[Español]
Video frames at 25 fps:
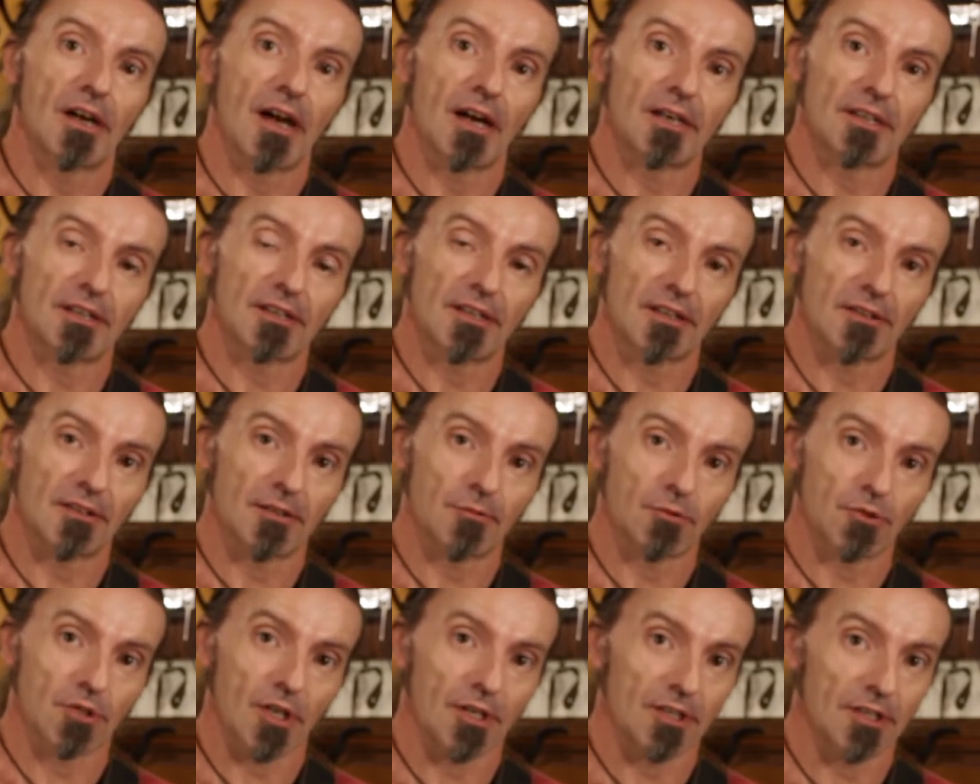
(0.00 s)
Aquí
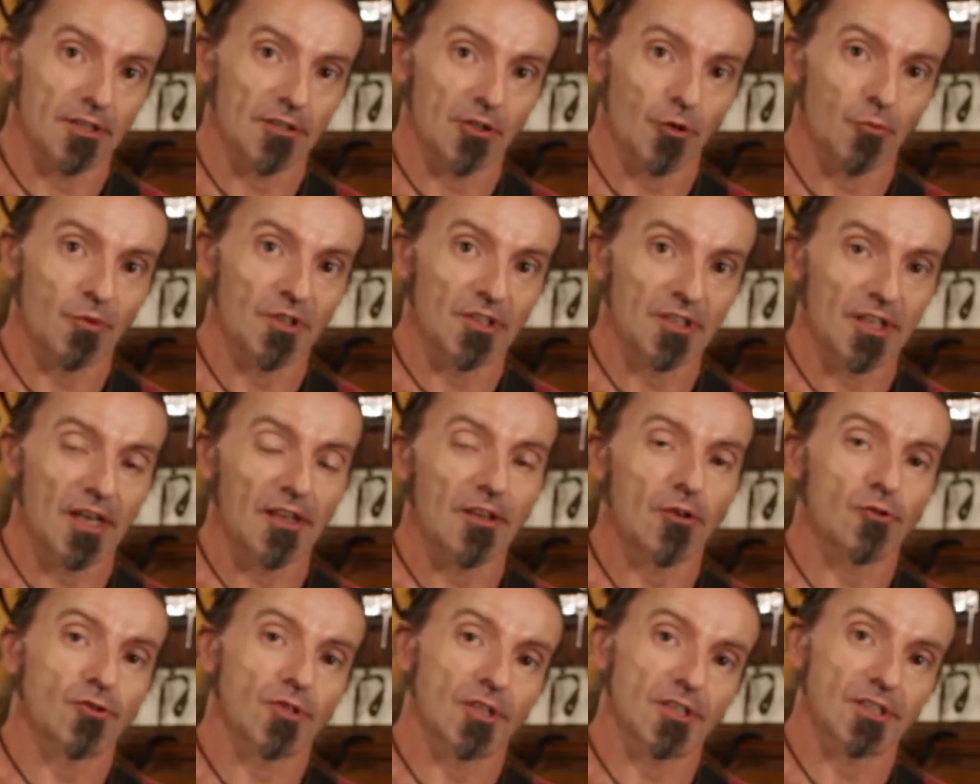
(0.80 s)
tendremos la quinta
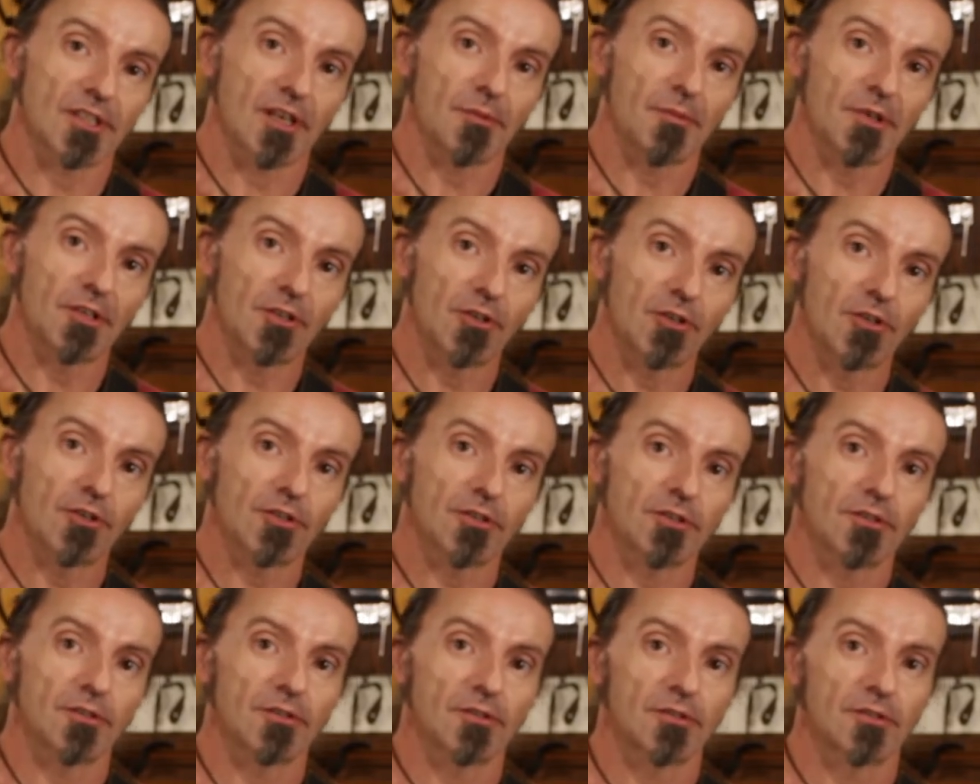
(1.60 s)
aumentada o sexta
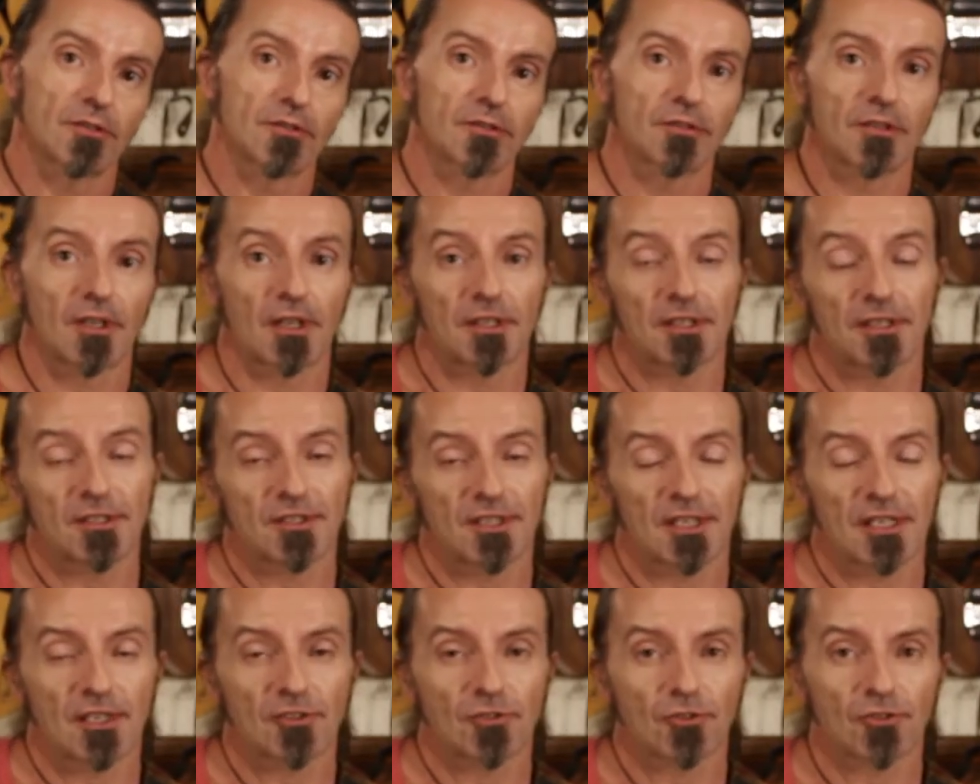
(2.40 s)
menor, en
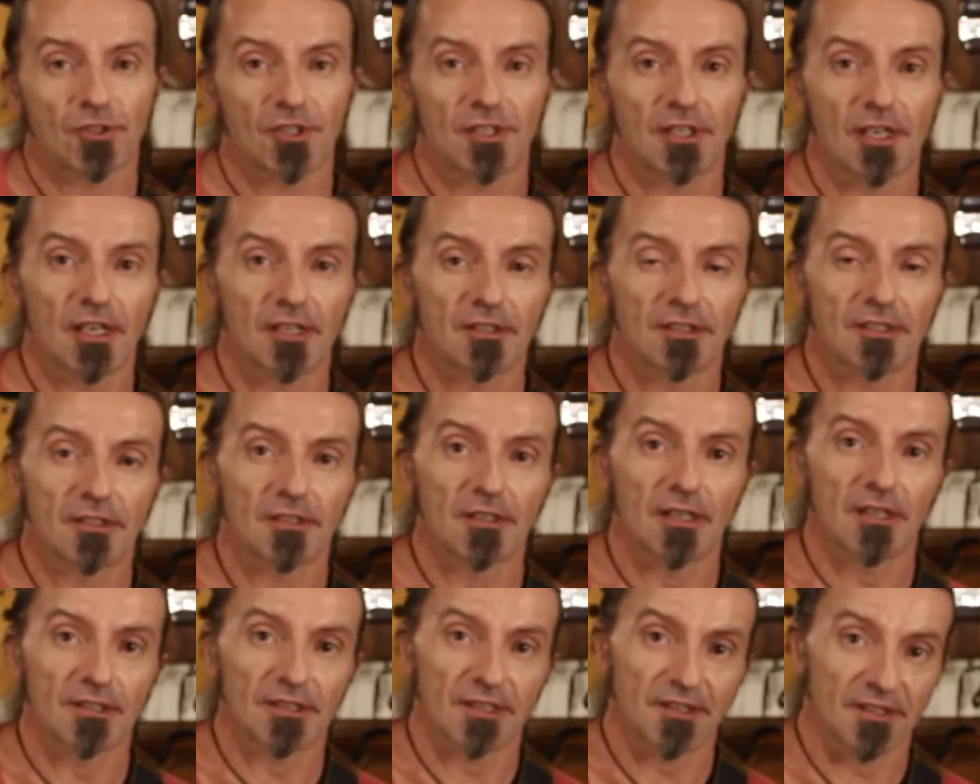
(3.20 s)
este caso sería
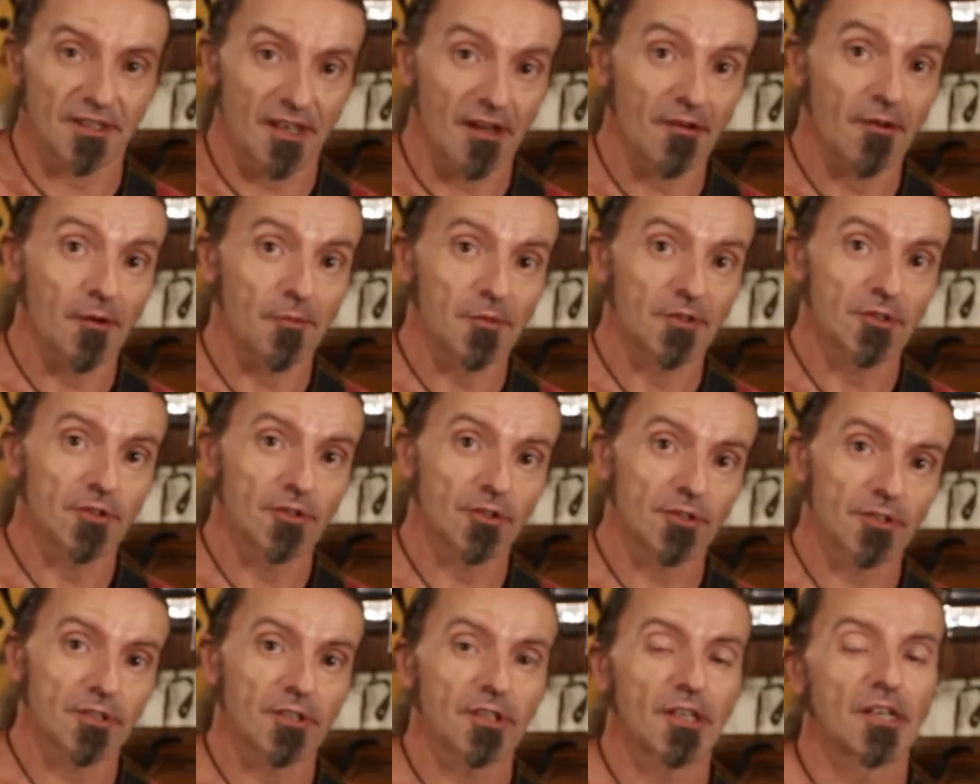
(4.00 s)
la tercera
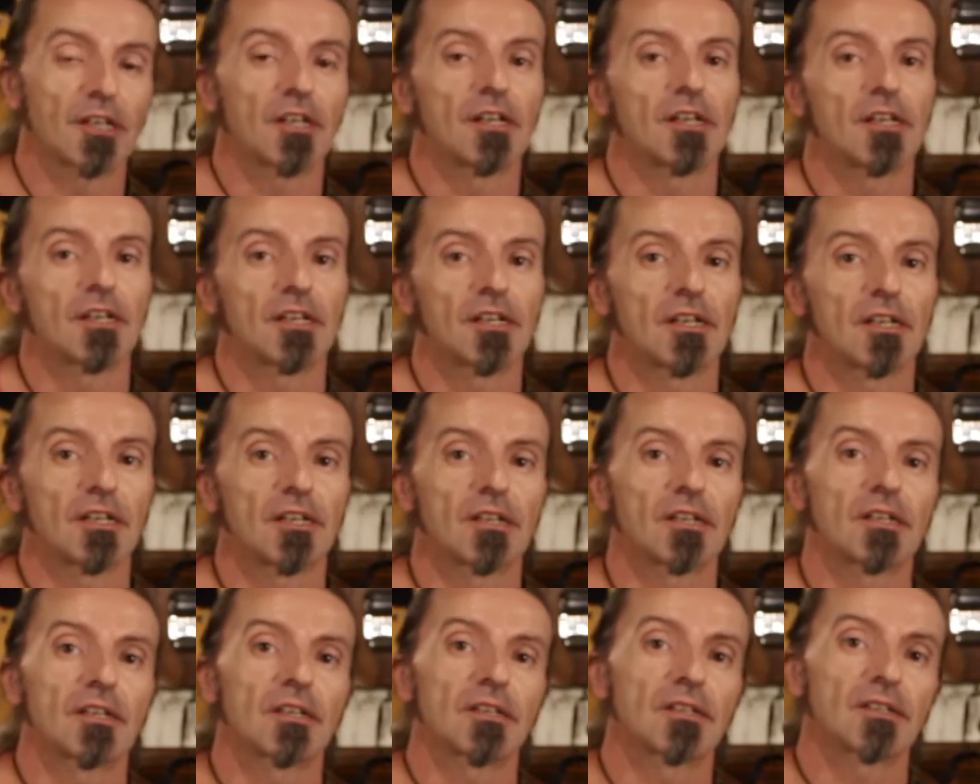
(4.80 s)
menor,
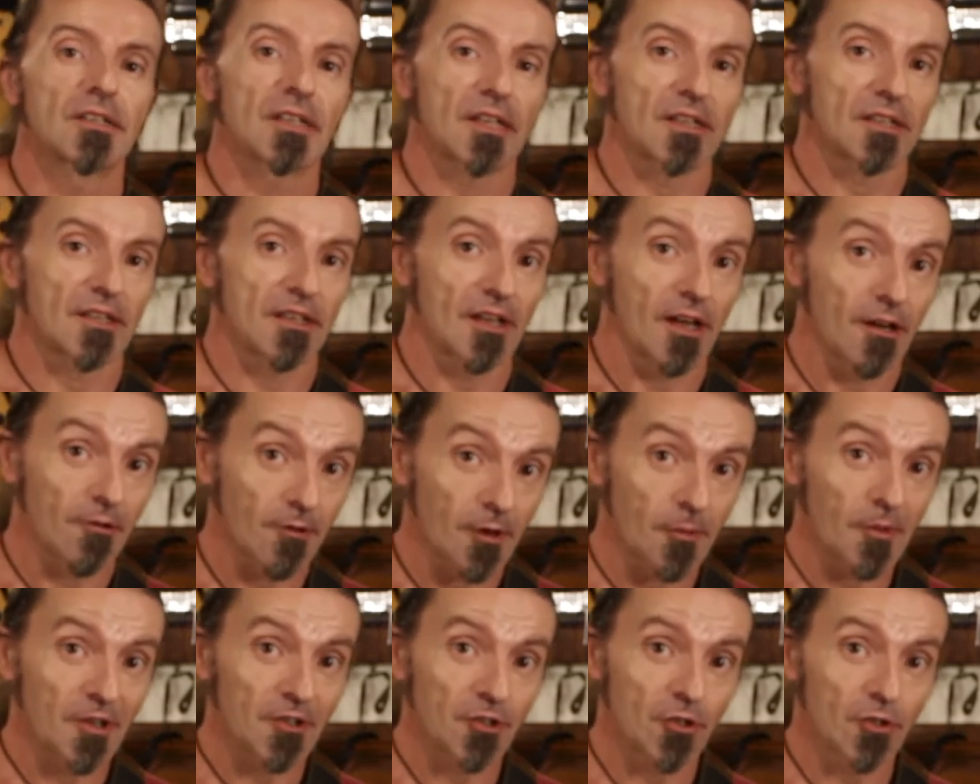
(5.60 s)
tercera
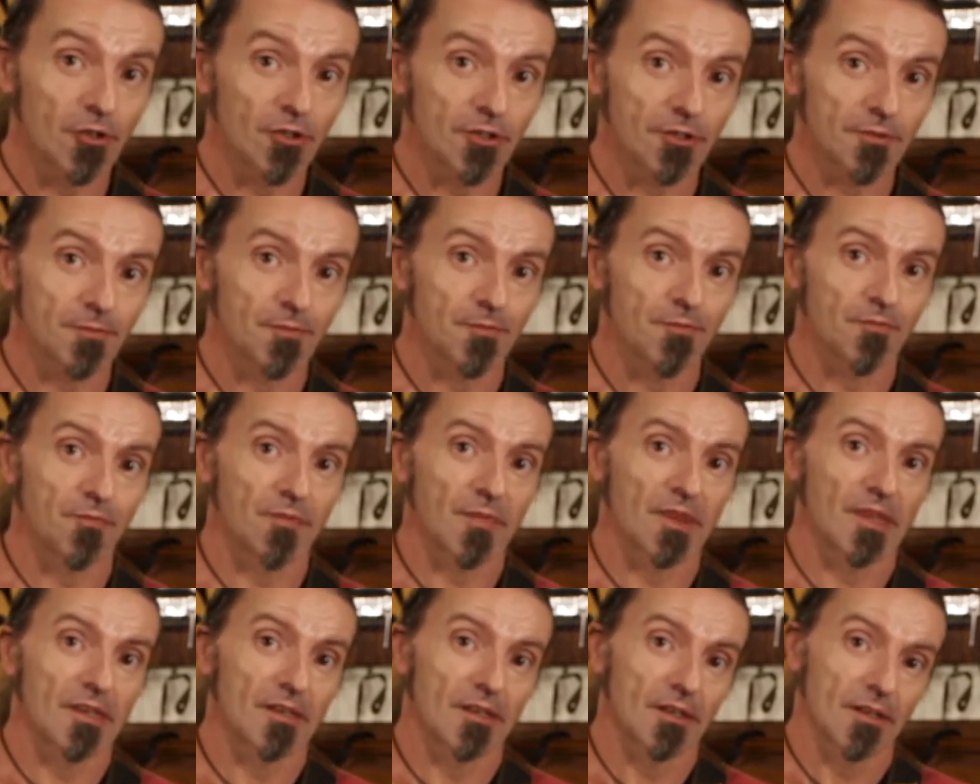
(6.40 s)
mayor,
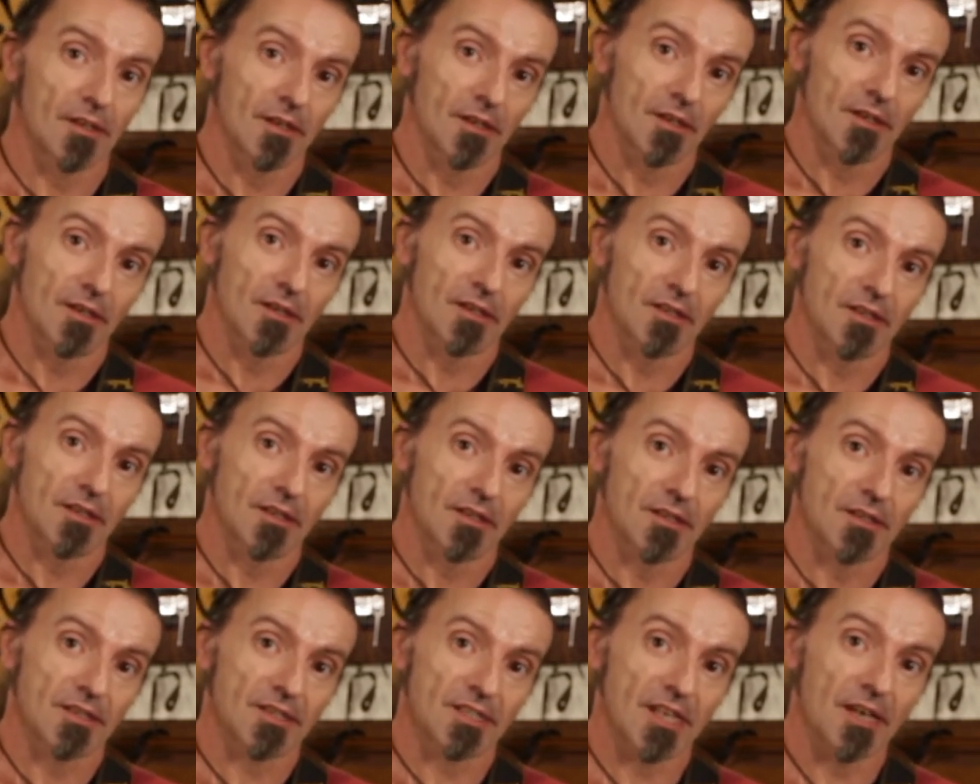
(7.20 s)

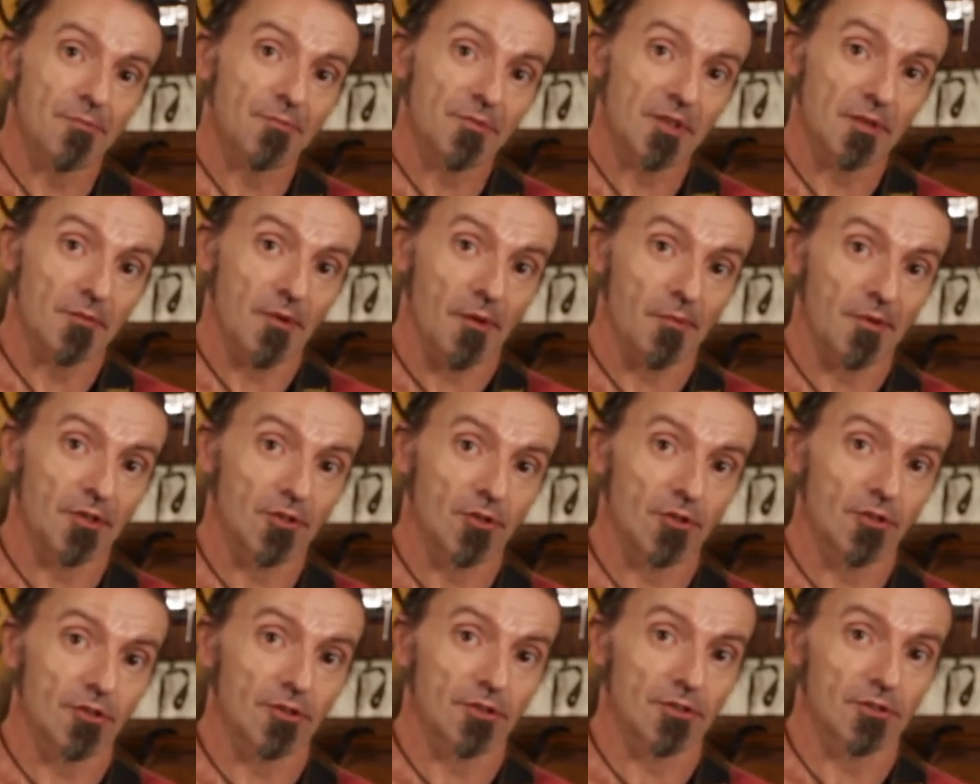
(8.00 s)
séptima
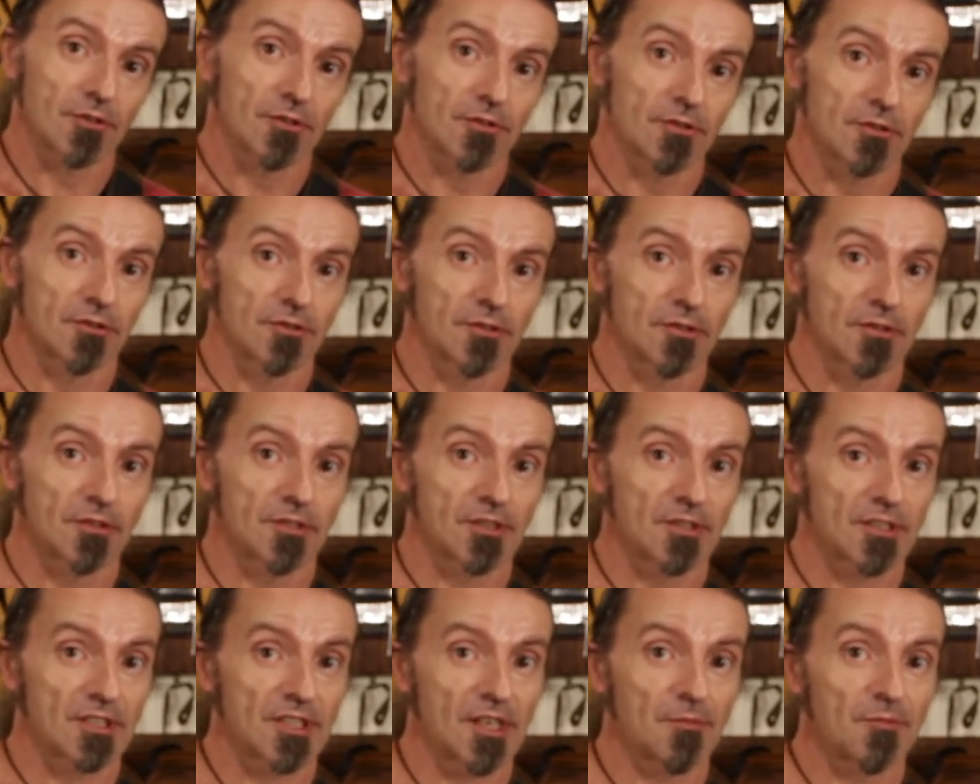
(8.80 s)
menor,
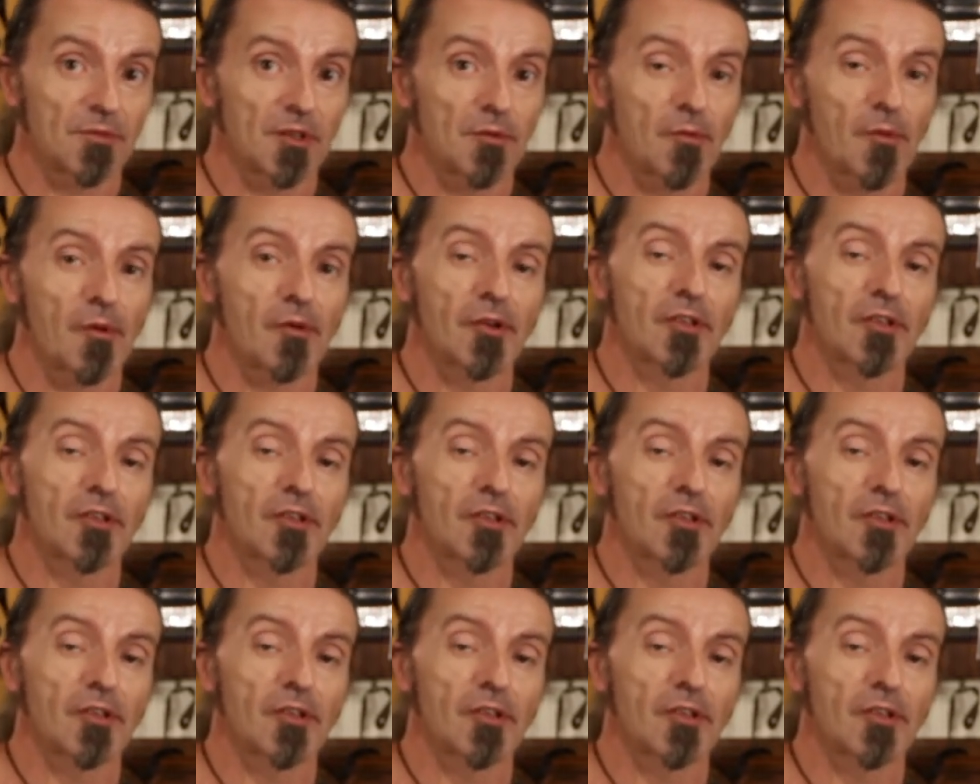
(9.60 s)
séptima